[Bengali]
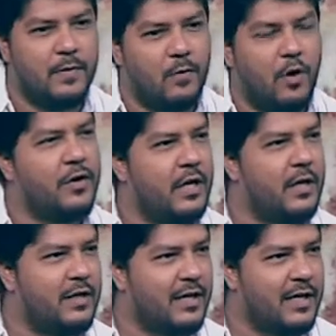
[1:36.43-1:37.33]
অন
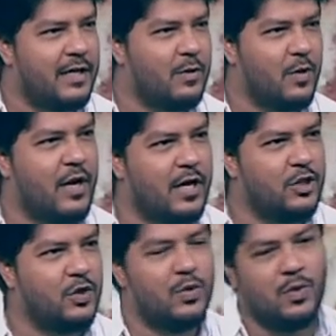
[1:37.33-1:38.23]
এয়ারটাকে ধরে রাখার
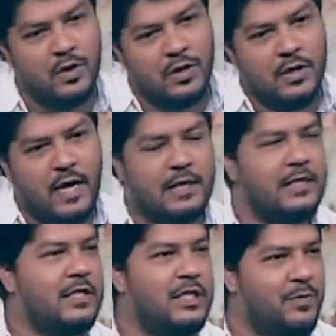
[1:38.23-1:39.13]
জন্য
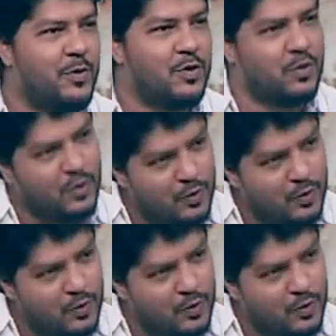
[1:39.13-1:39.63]
অ্যাটলিস্ট ঈদ পর্যন্ত